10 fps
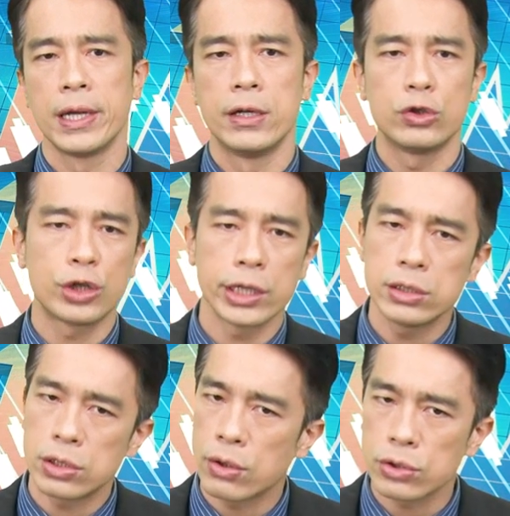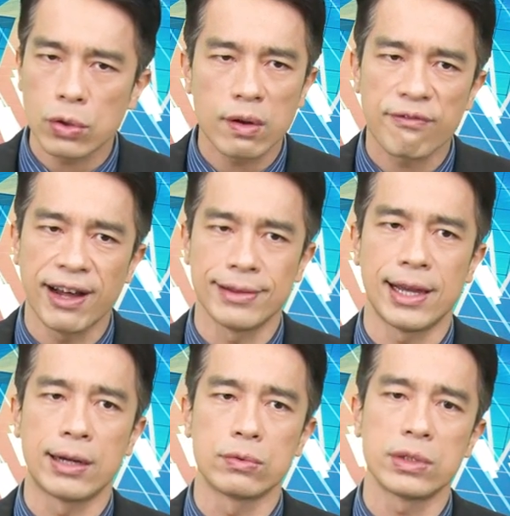全球都会反
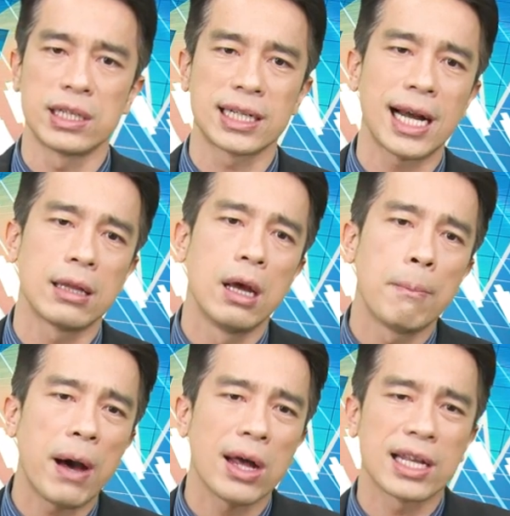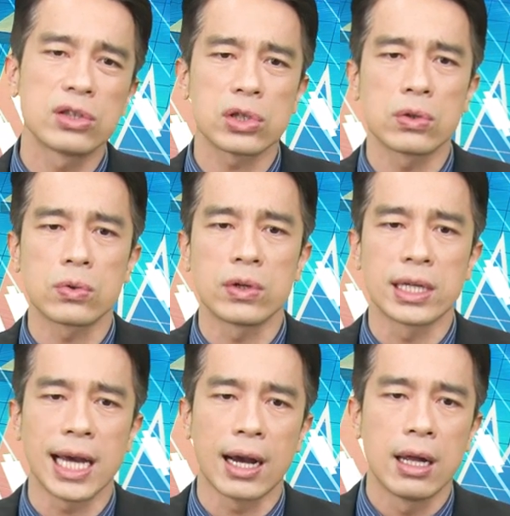弹无力。你看，八年中国
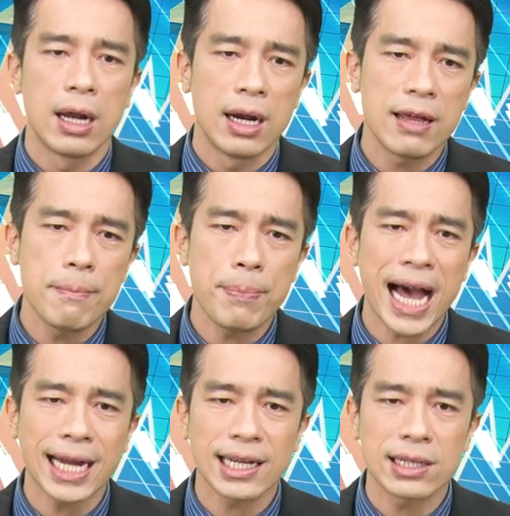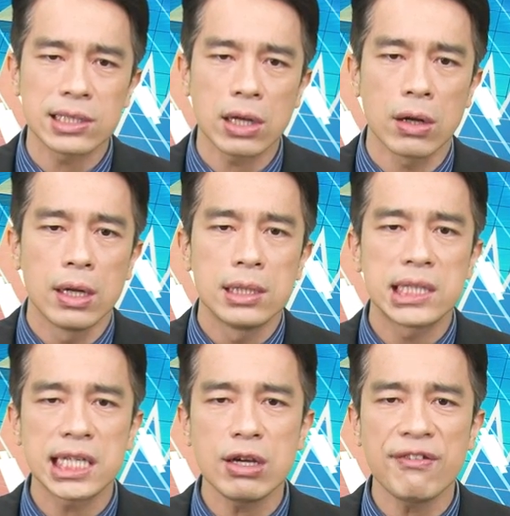一样，零八年的时候，
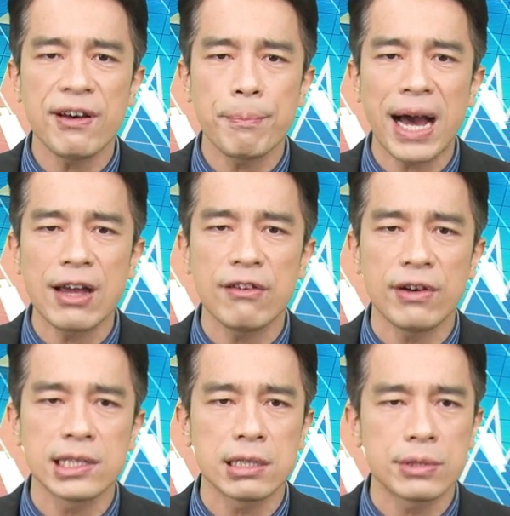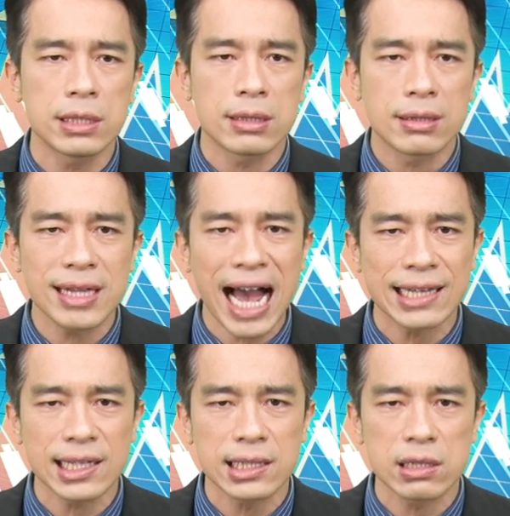七月份、八月份是不是大
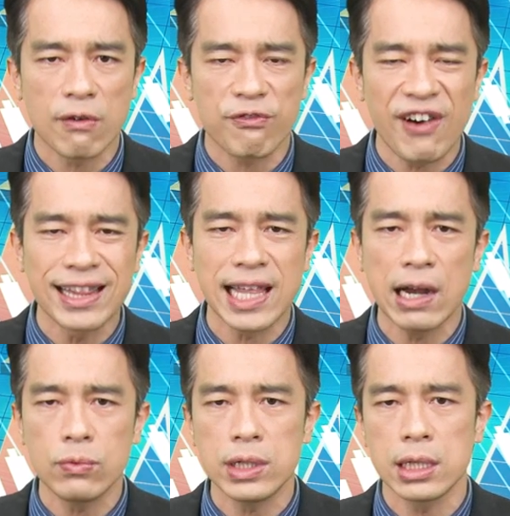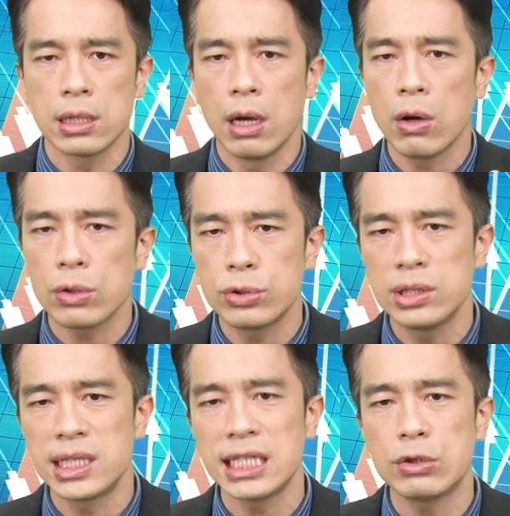跌之后反弹无力，后
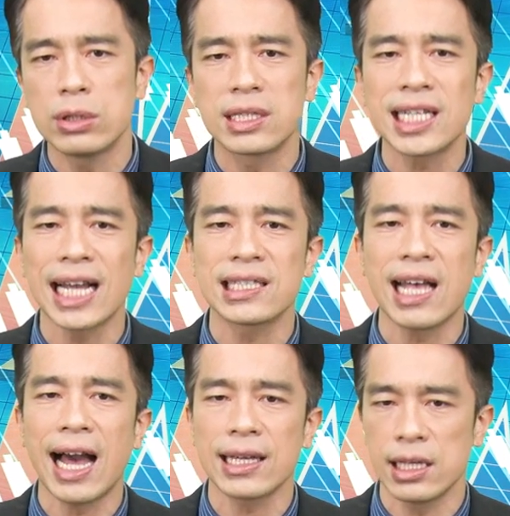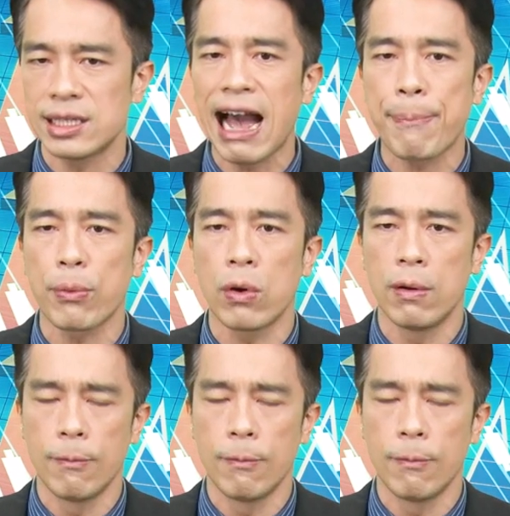续继续再杀一大波？